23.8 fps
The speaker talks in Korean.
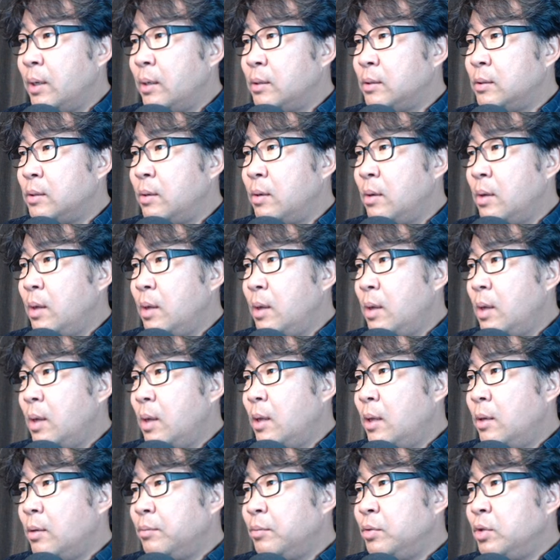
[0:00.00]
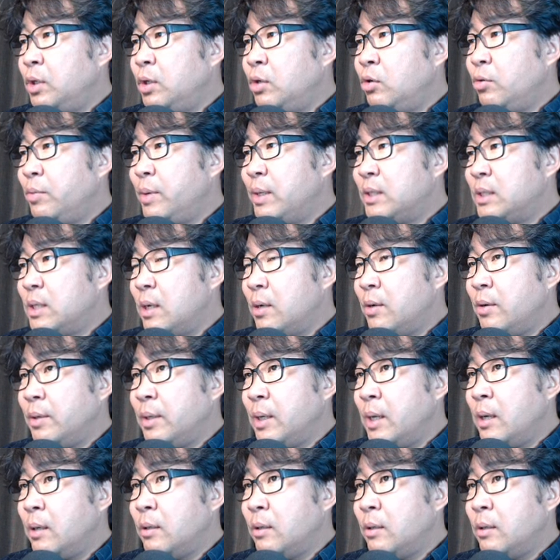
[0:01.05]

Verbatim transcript: 그래서 뒤로 배치할 거냐.